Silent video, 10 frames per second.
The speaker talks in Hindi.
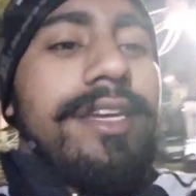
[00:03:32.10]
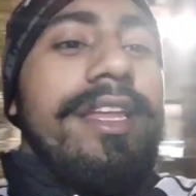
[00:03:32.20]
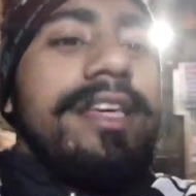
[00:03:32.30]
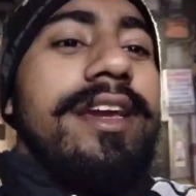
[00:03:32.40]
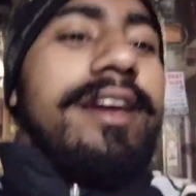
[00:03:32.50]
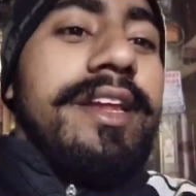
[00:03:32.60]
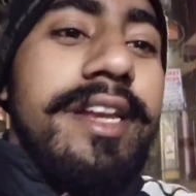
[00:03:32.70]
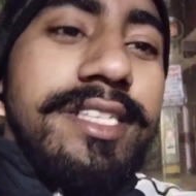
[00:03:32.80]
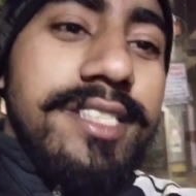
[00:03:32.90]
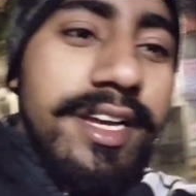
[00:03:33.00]
ठीक है इन्हीं के
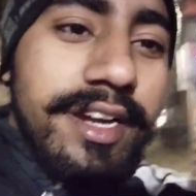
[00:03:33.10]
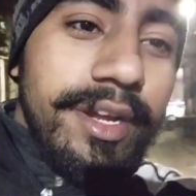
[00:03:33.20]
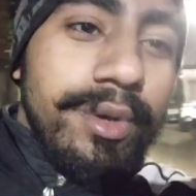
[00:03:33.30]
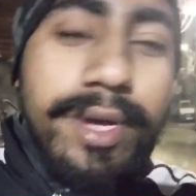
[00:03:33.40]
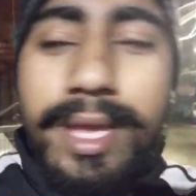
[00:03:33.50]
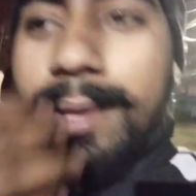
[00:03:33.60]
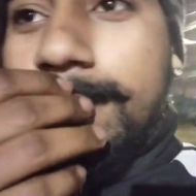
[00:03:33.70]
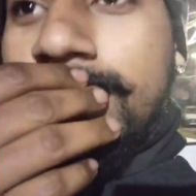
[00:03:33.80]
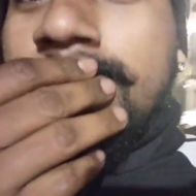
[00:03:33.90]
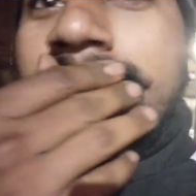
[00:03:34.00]
घर के नीचे आके खड़े हो गए
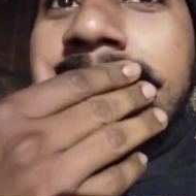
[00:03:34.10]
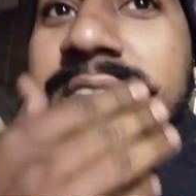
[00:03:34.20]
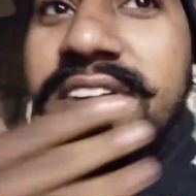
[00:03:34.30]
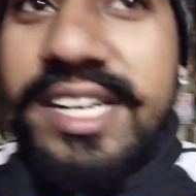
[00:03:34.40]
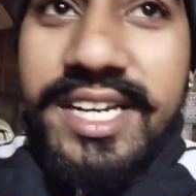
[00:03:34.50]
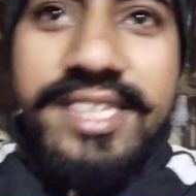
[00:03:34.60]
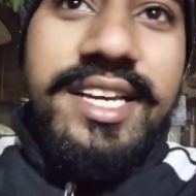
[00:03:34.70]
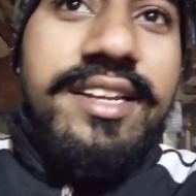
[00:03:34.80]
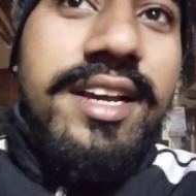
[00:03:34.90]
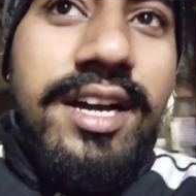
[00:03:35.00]
हैं वेट
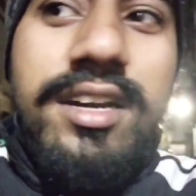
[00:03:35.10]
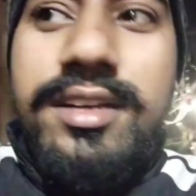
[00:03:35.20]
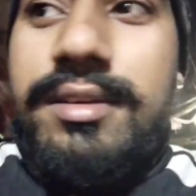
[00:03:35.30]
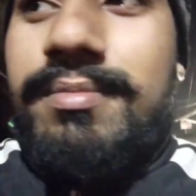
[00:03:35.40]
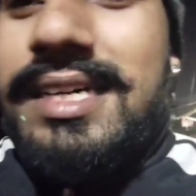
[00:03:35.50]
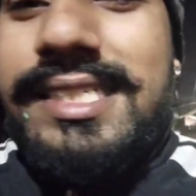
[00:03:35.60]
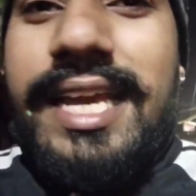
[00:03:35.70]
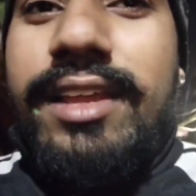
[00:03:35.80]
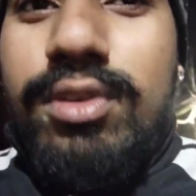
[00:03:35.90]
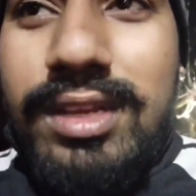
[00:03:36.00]
करते हैं इनका
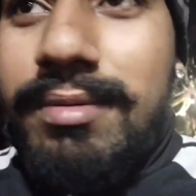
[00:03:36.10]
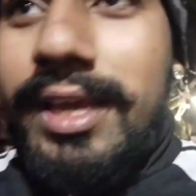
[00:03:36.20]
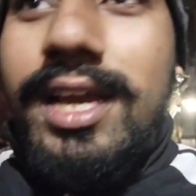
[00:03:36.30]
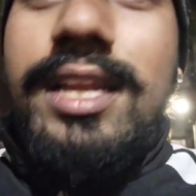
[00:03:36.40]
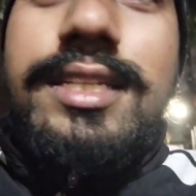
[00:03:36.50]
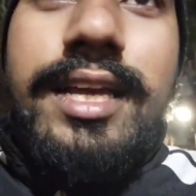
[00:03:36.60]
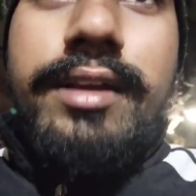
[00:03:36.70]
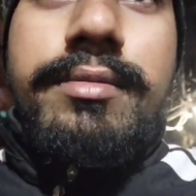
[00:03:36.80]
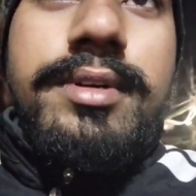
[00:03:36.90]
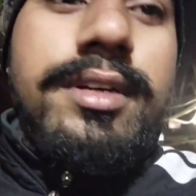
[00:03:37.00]
बस यहीं रोक ले भाई कहाँ ले
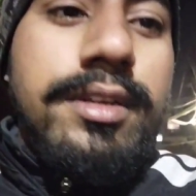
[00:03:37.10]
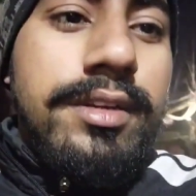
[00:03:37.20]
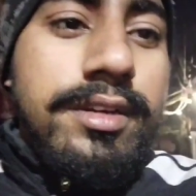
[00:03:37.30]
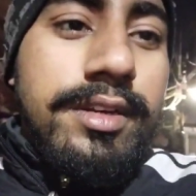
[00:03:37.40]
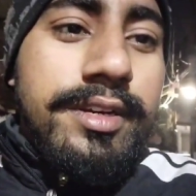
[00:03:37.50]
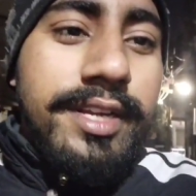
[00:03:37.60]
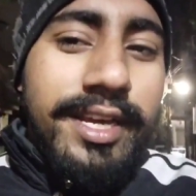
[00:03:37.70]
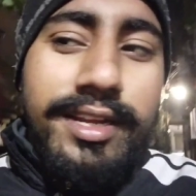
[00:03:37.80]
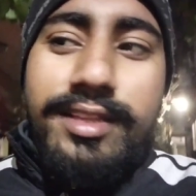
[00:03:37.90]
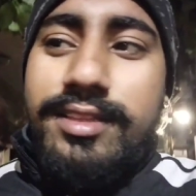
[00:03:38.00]
जाएगा
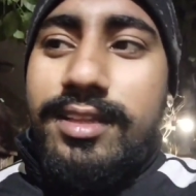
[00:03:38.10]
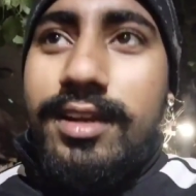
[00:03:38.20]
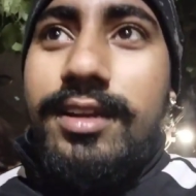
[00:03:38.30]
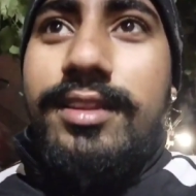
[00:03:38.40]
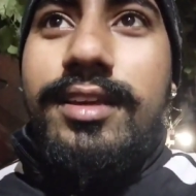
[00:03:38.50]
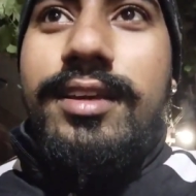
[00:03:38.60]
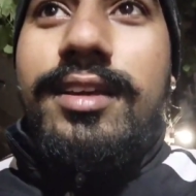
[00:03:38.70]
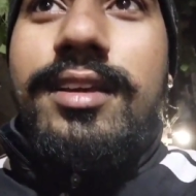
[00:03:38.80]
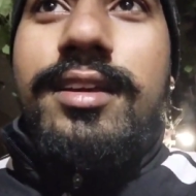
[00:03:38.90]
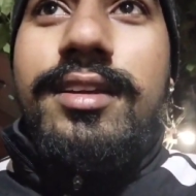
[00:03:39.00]
ठीक है इनका इंतजार करते हैं
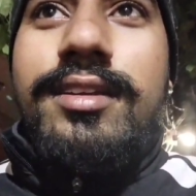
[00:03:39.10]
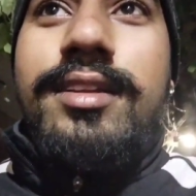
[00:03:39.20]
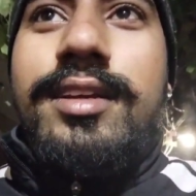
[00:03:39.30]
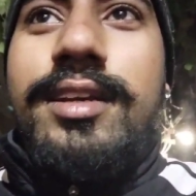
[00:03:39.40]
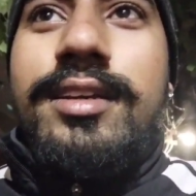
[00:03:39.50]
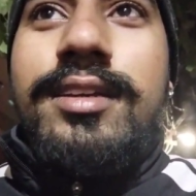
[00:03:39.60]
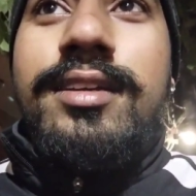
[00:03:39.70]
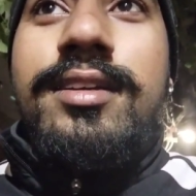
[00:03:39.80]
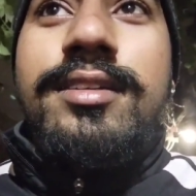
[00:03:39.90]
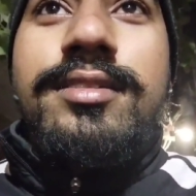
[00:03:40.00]
ठीक है
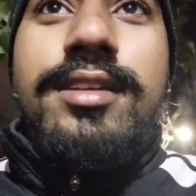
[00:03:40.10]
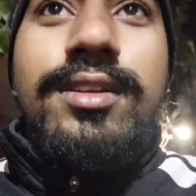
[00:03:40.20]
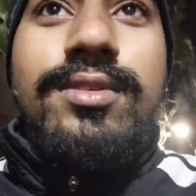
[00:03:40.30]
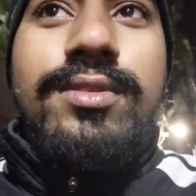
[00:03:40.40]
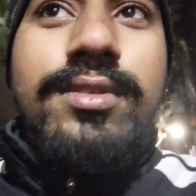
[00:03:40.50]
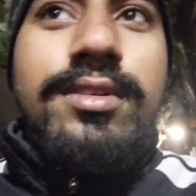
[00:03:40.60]
चलो